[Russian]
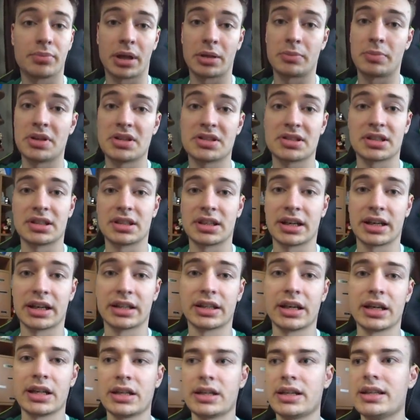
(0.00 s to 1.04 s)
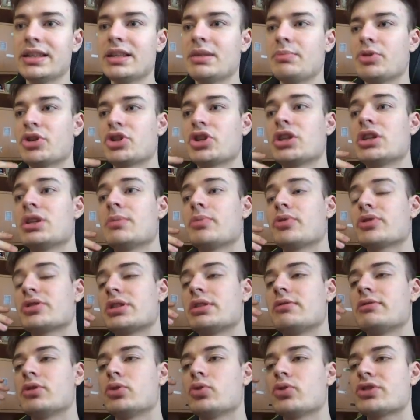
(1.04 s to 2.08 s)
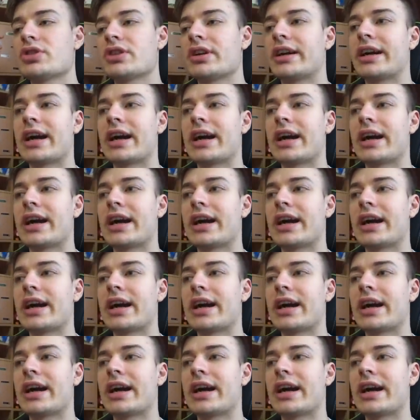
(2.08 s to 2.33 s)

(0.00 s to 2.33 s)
подпиской на канал и напишите после видоса,